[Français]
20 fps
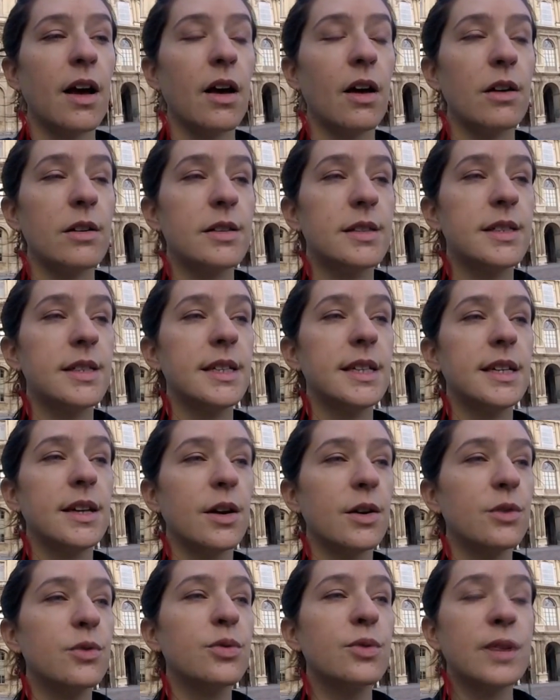euh,
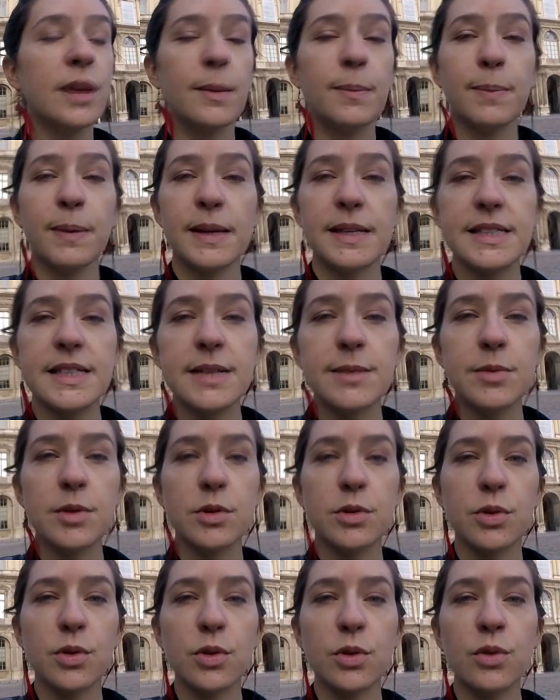si euh, tout est
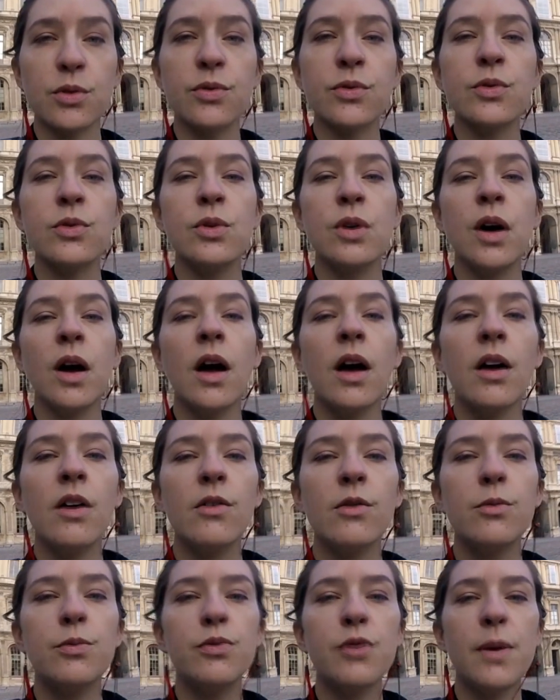paisible autour de vous.
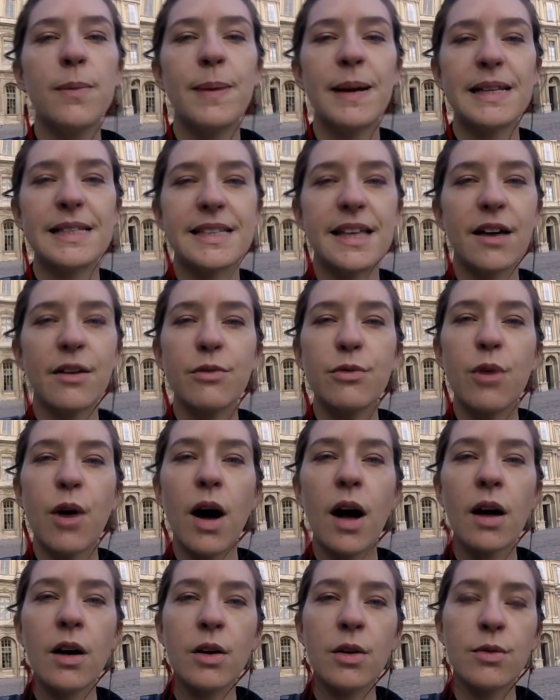Vous ne pouvez pas
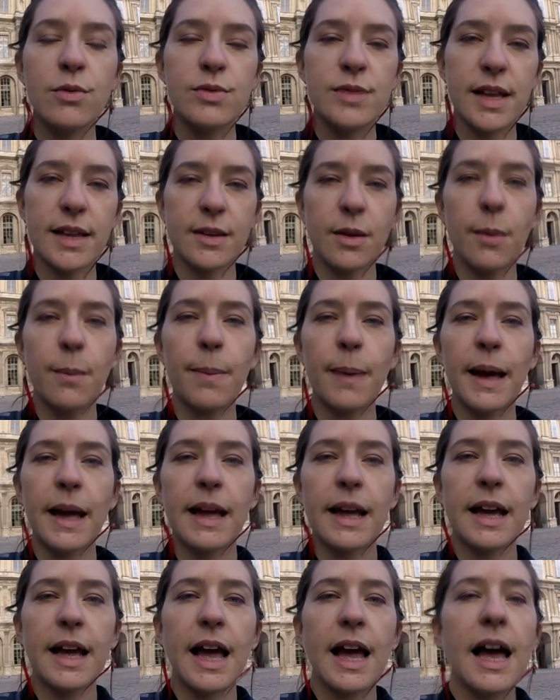savoir que vous êtes en
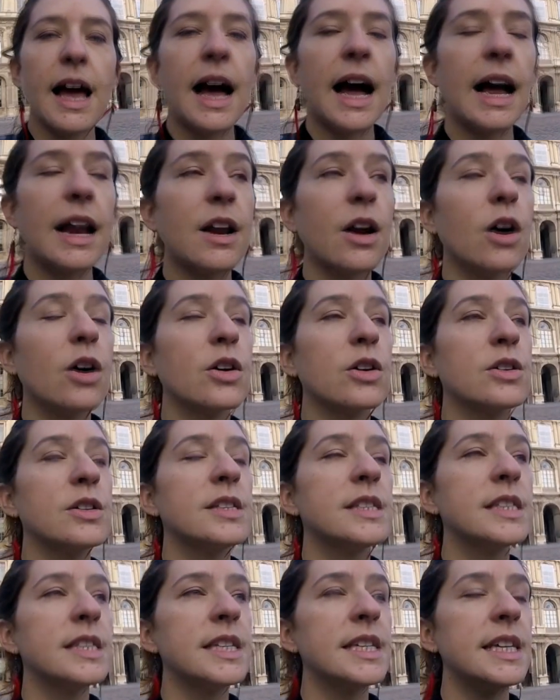paix. Alors que
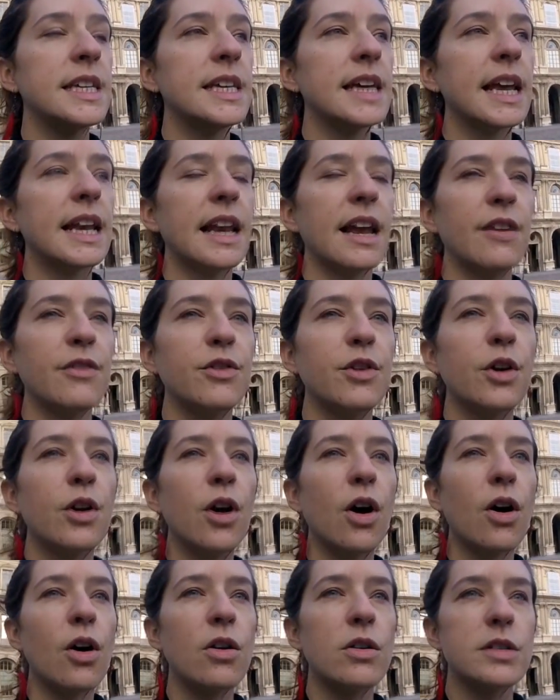s'il y a de la
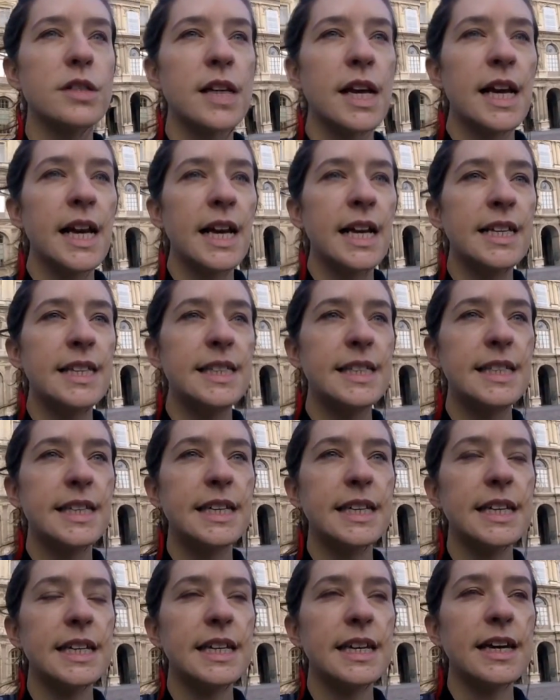violence,
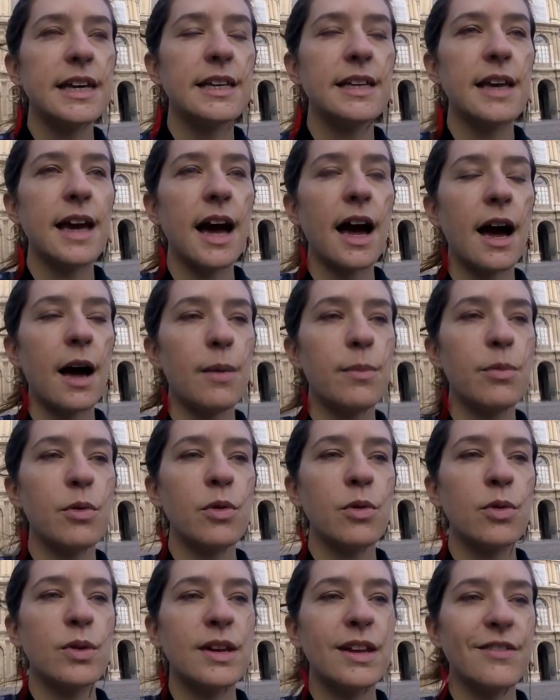s'il y a
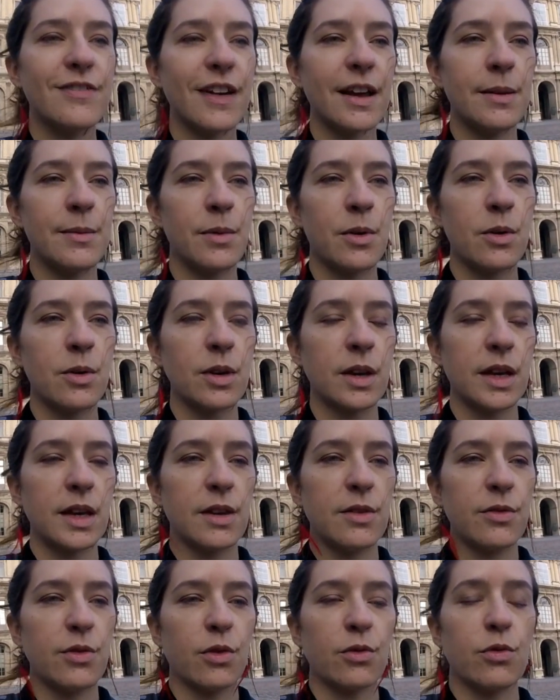beaucoup d'événements
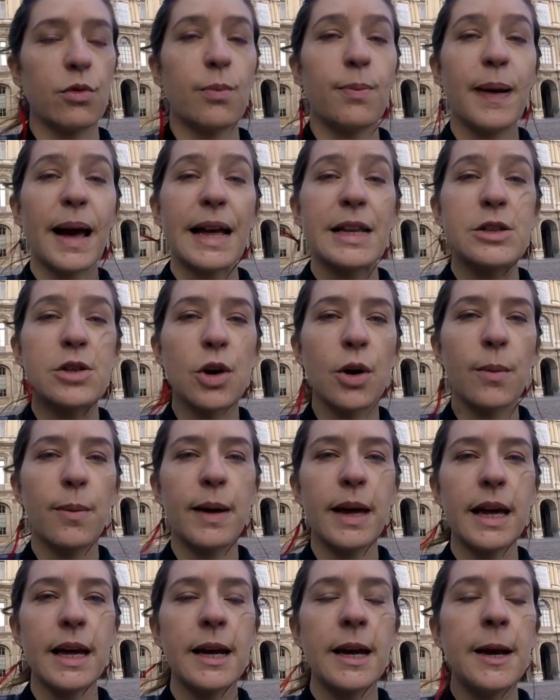qui vont vous
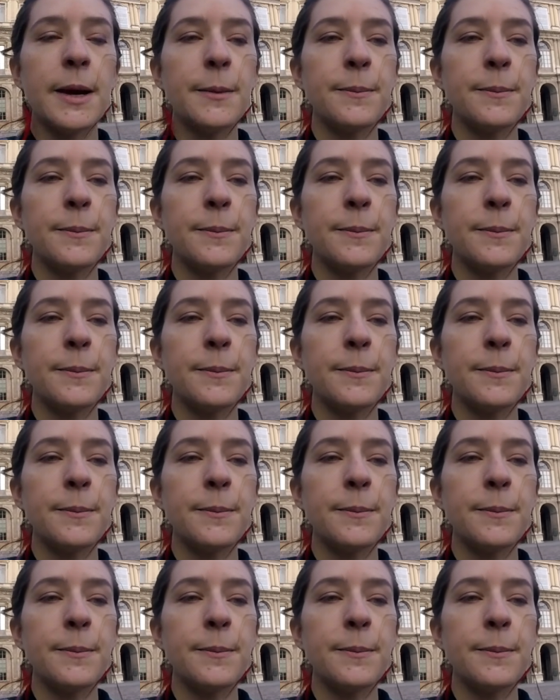perturber,